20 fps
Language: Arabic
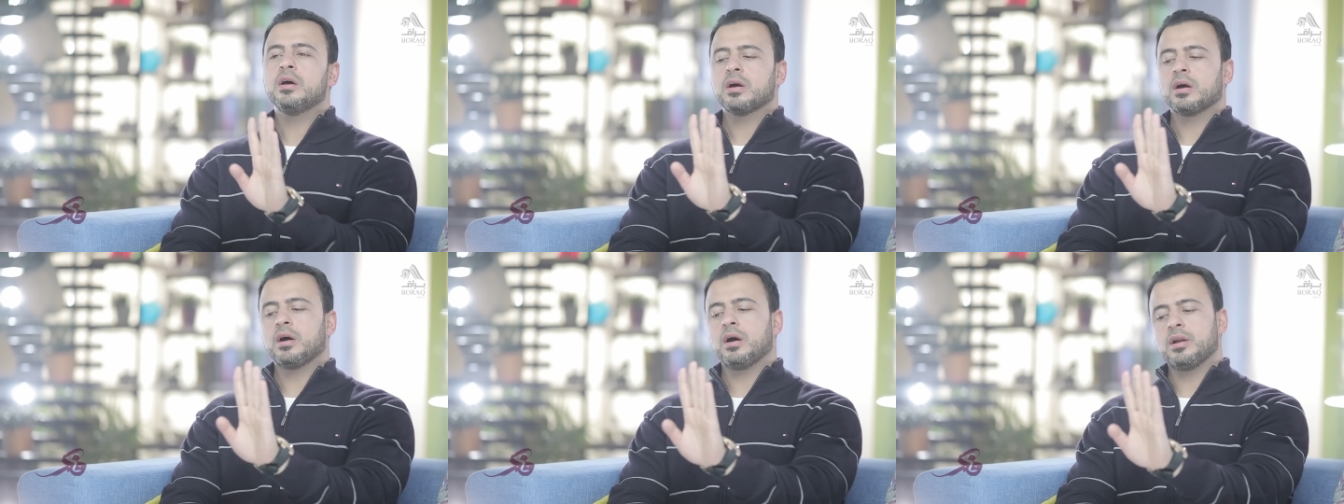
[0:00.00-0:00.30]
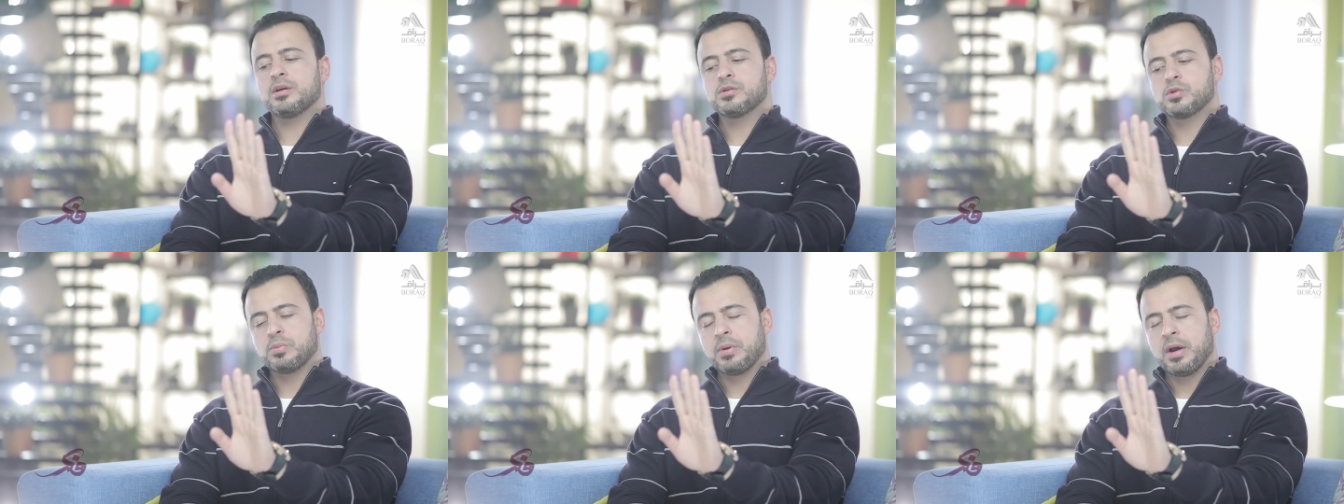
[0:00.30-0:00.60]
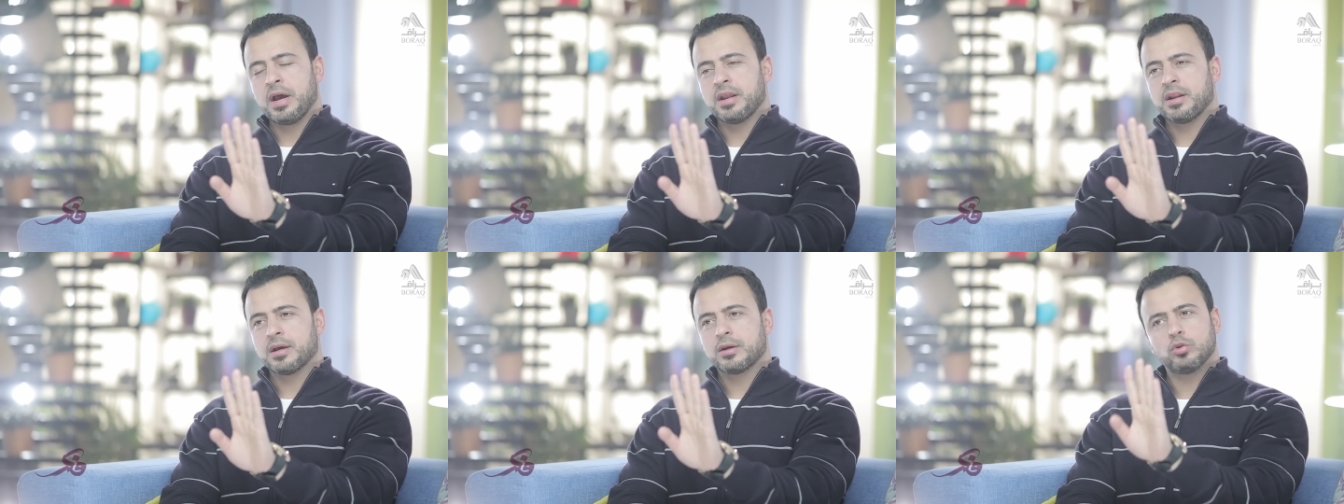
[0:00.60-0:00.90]
قال
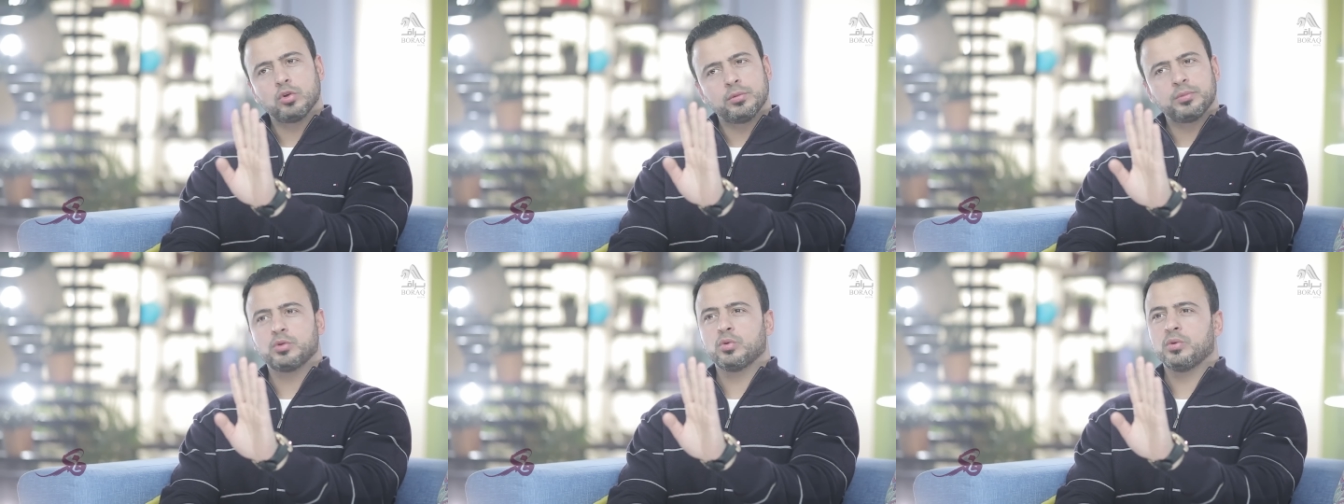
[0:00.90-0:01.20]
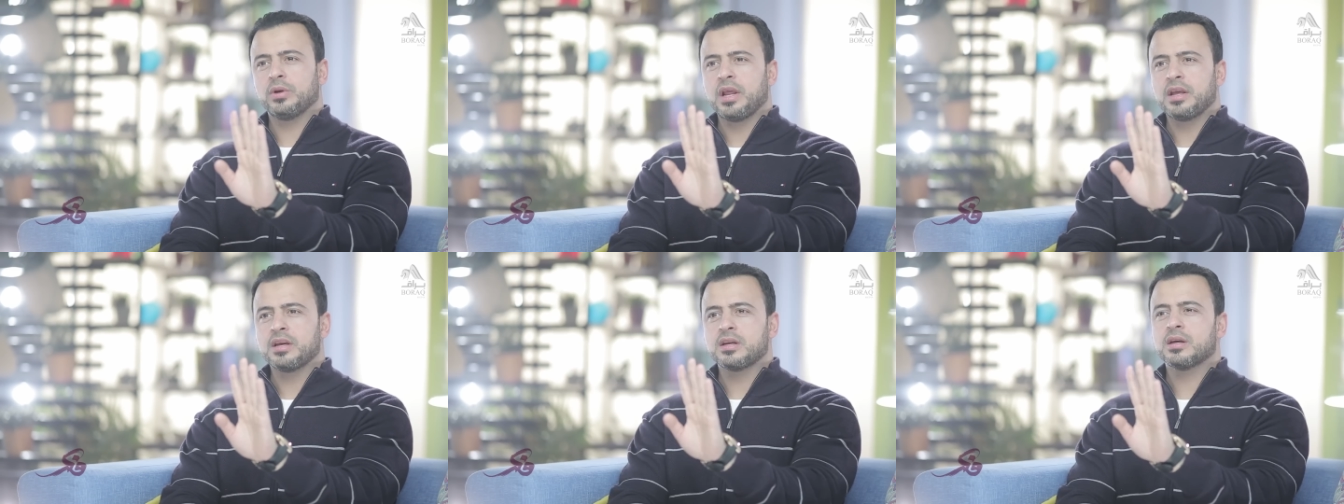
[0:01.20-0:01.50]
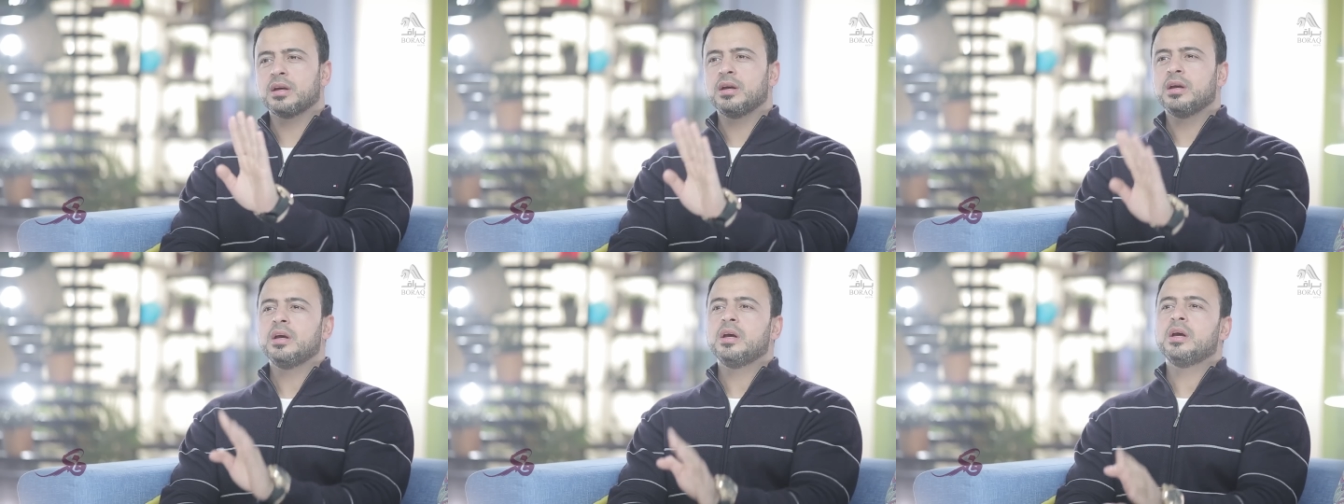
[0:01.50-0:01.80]
سبحانك تبت
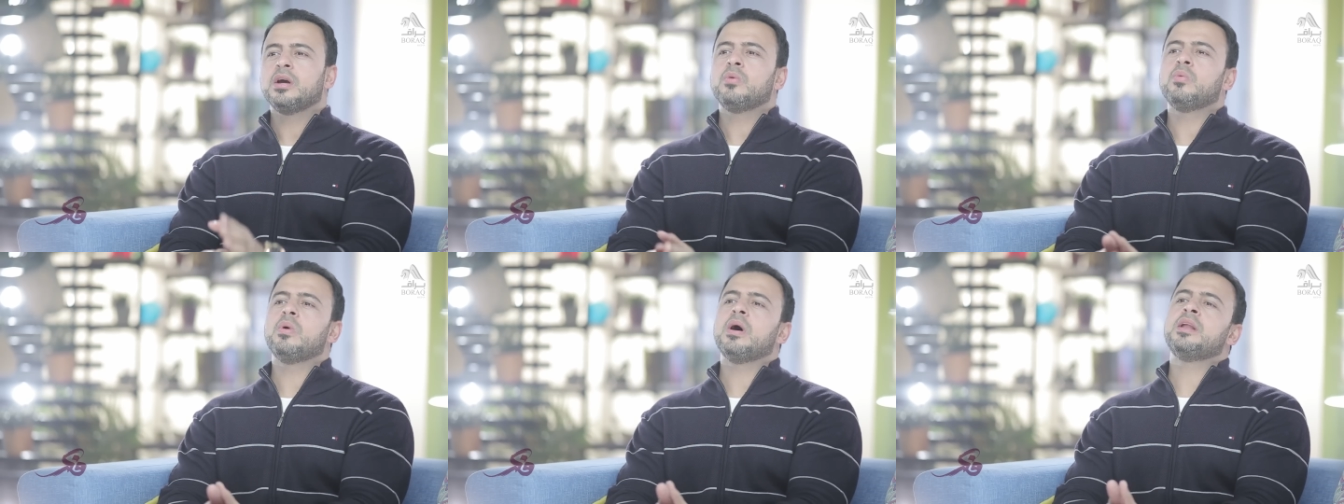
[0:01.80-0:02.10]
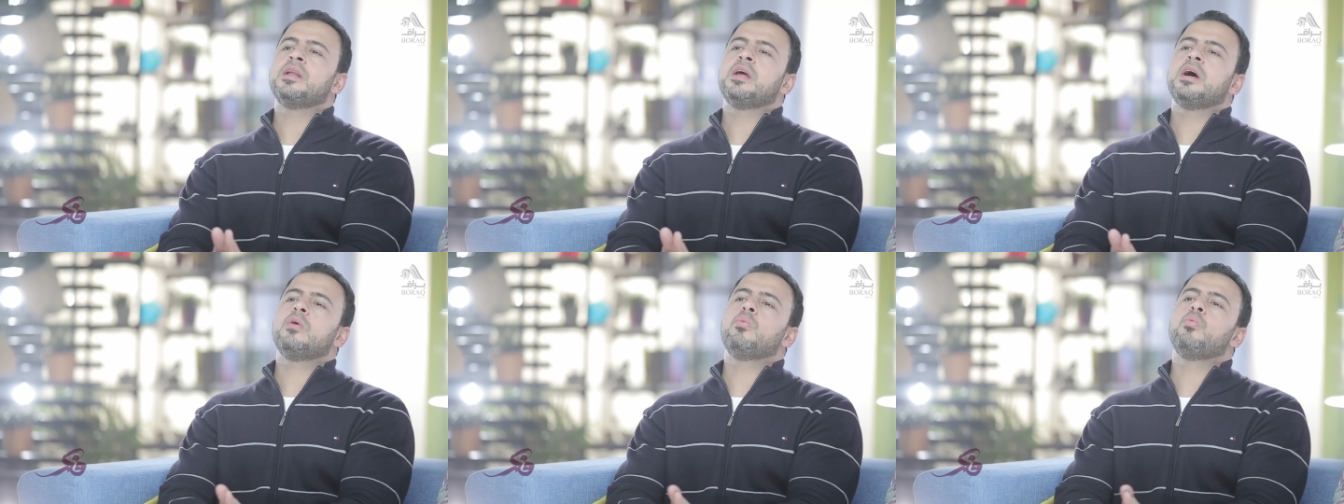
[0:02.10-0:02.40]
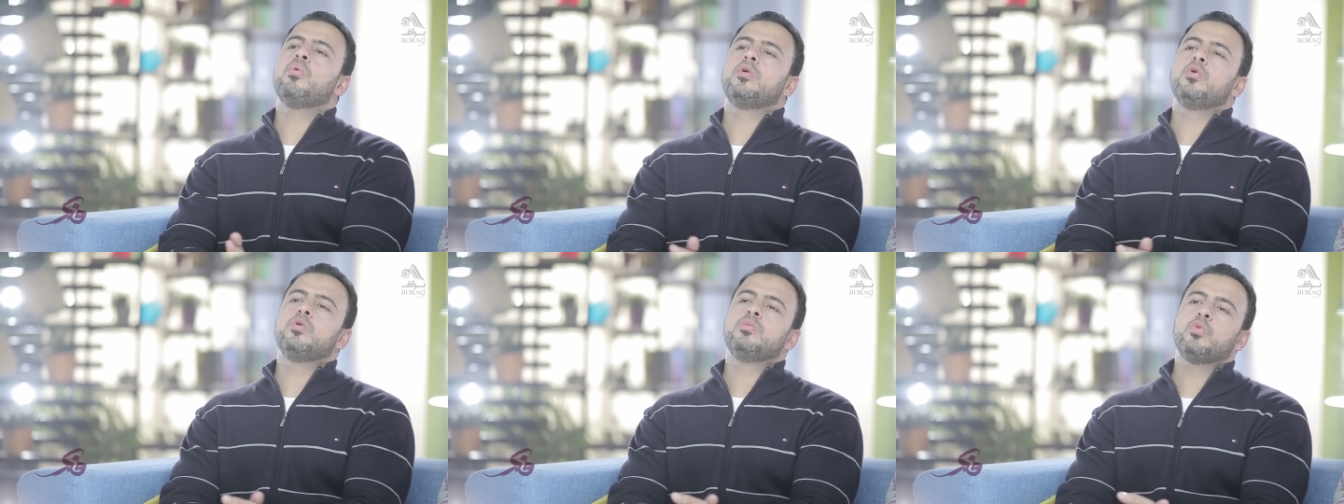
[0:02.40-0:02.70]
إليك وأنا
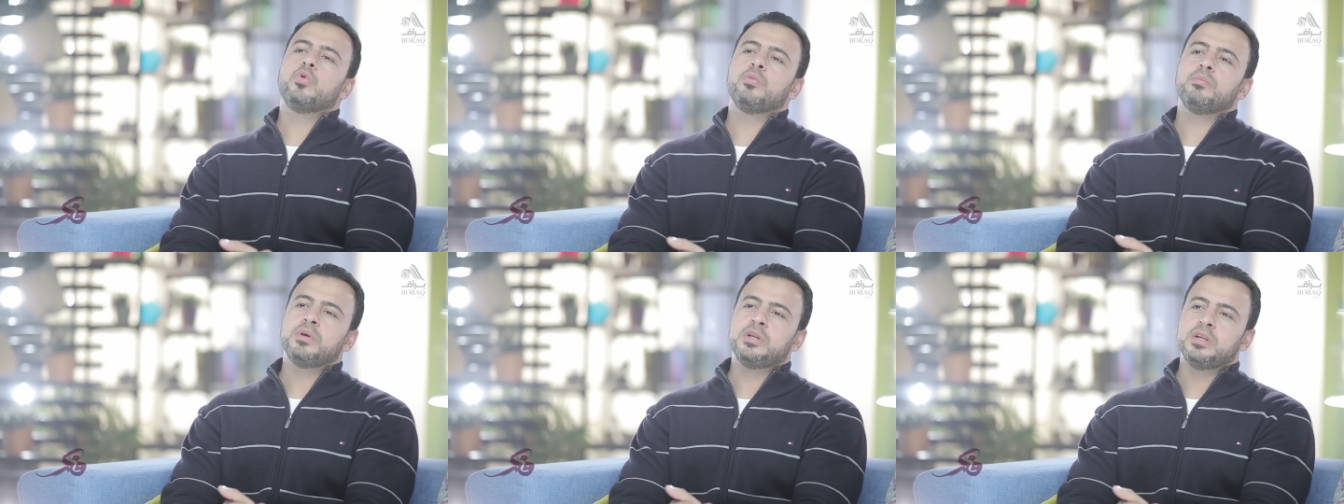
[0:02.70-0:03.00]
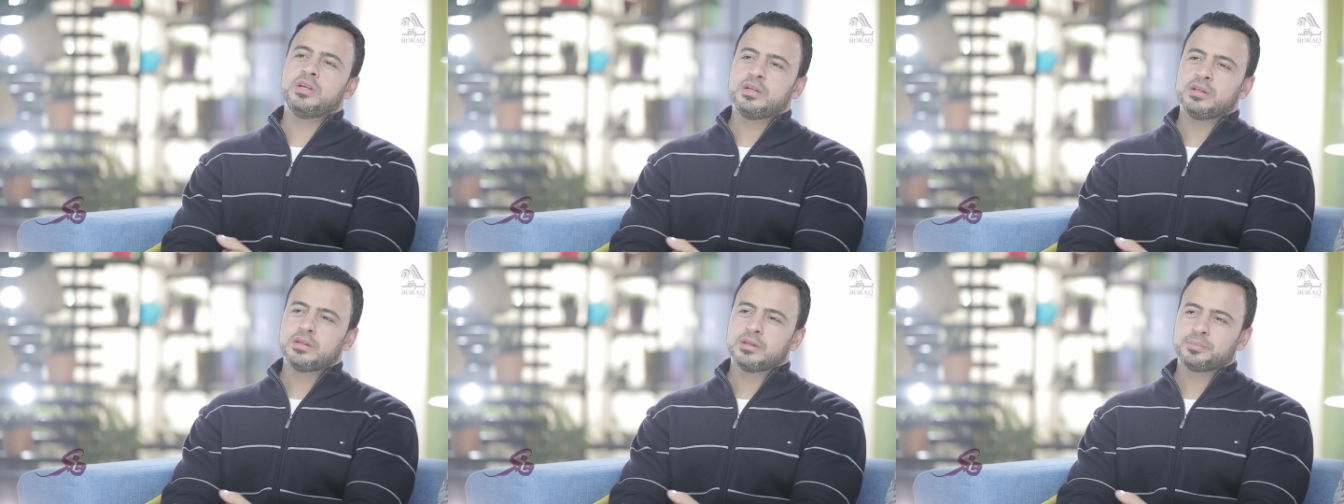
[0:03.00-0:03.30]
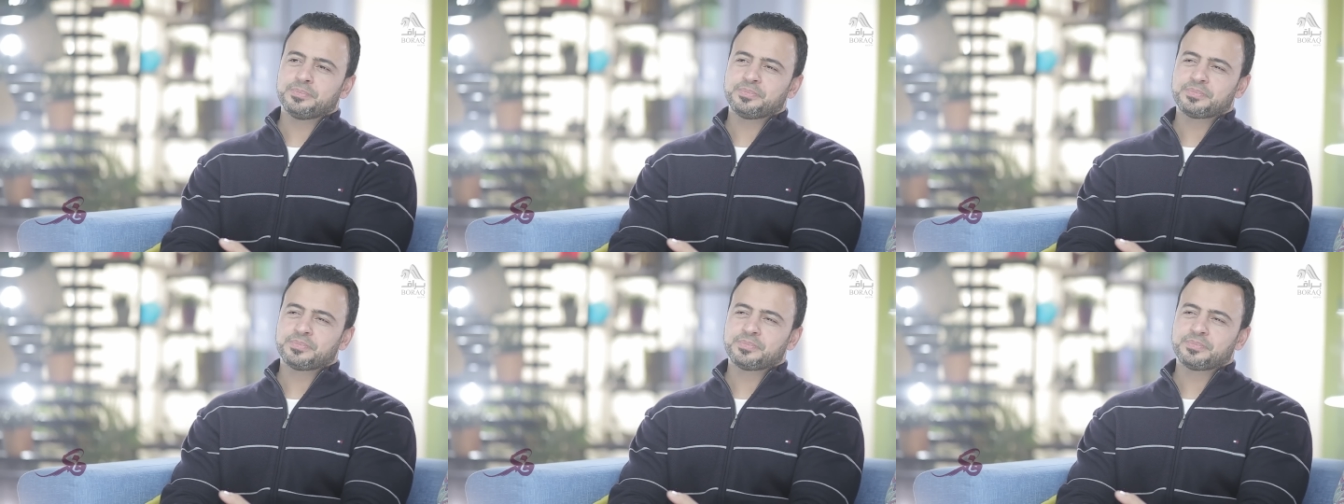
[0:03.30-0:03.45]
أول المؤمنين